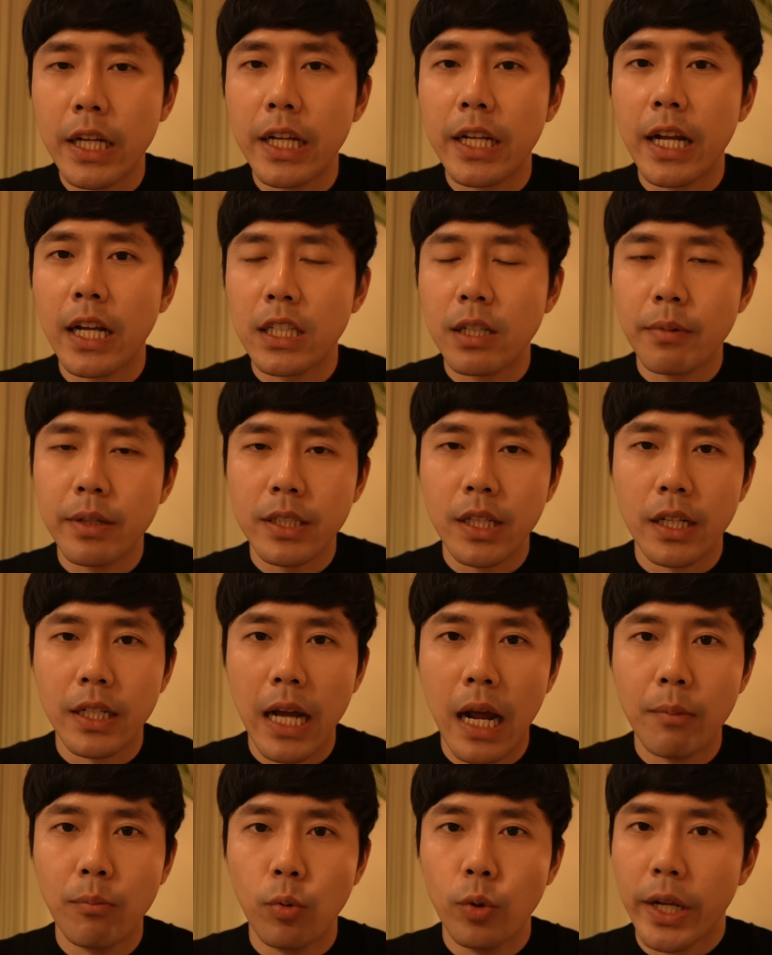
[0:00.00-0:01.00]
ดีเนี่ยจะมีสัญ
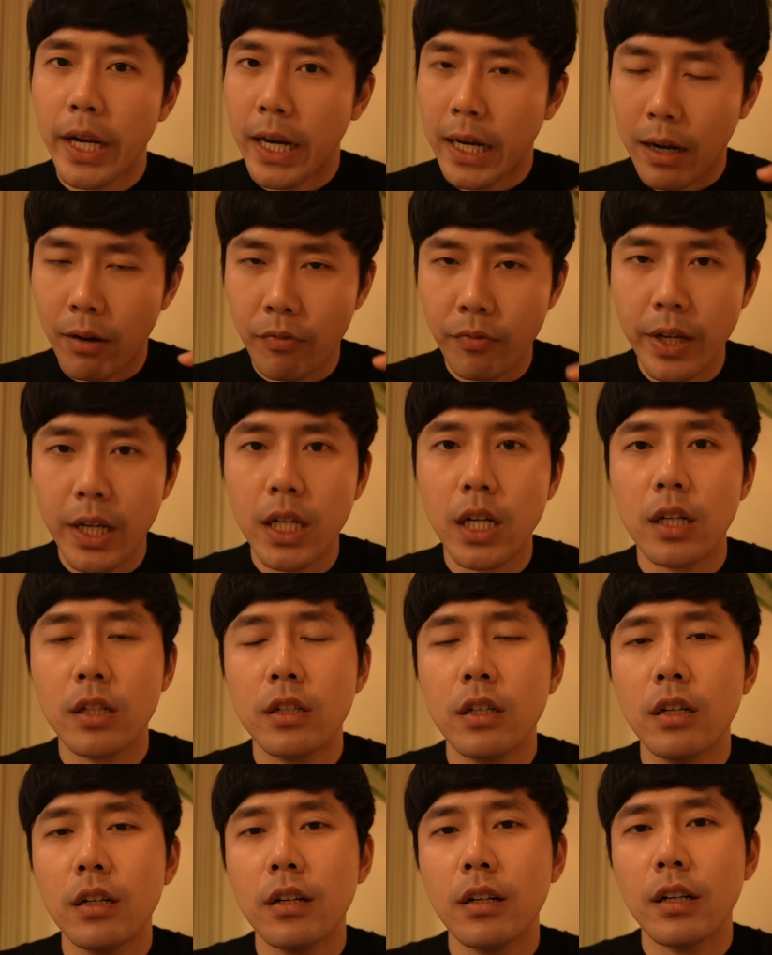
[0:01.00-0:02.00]
ญาณบูลลิชกราฟฟิ้งเกิด
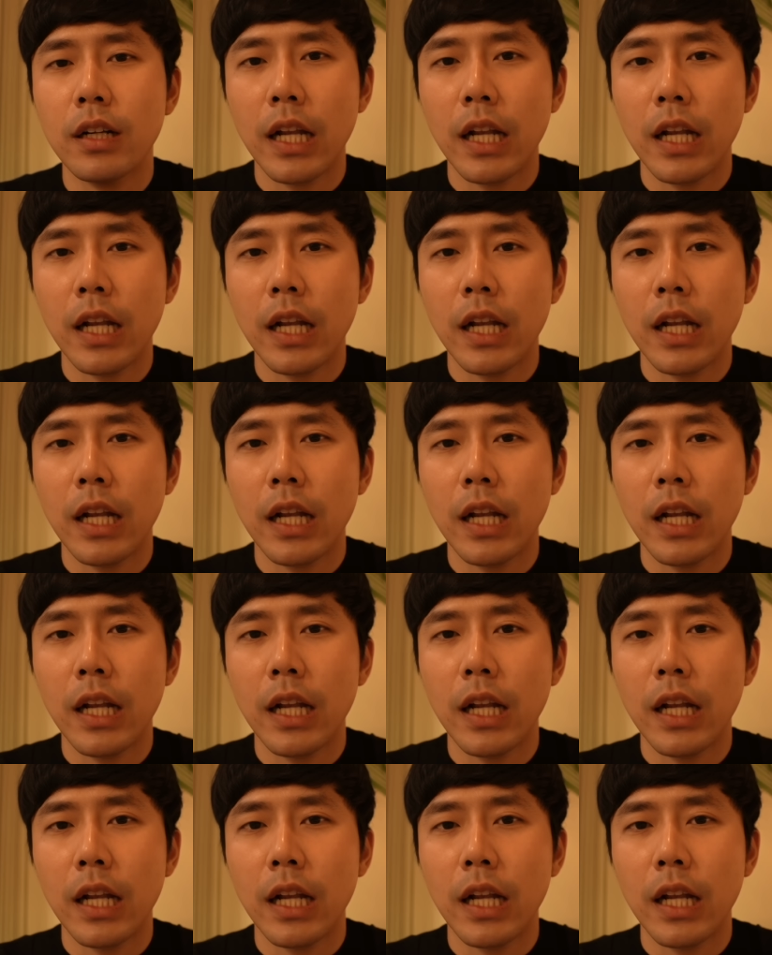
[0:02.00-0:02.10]
ขึ้น